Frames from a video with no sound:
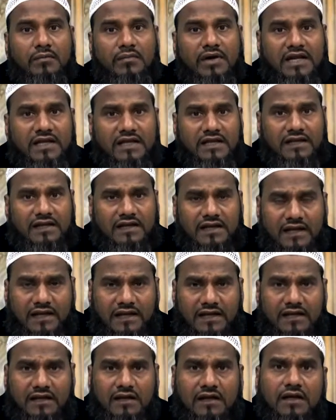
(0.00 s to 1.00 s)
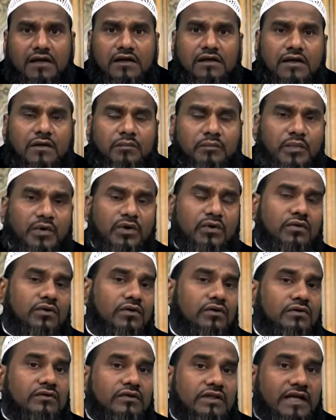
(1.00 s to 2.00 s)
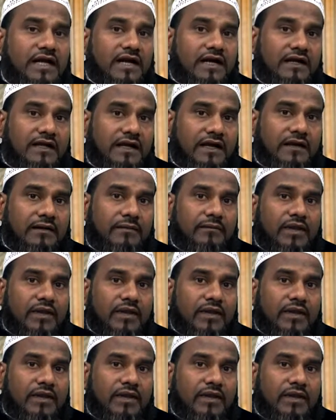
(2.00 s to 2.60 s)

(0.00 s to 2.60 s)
మరి ఈ రేయి ఎప్పుడు ఉంటుంది అంటే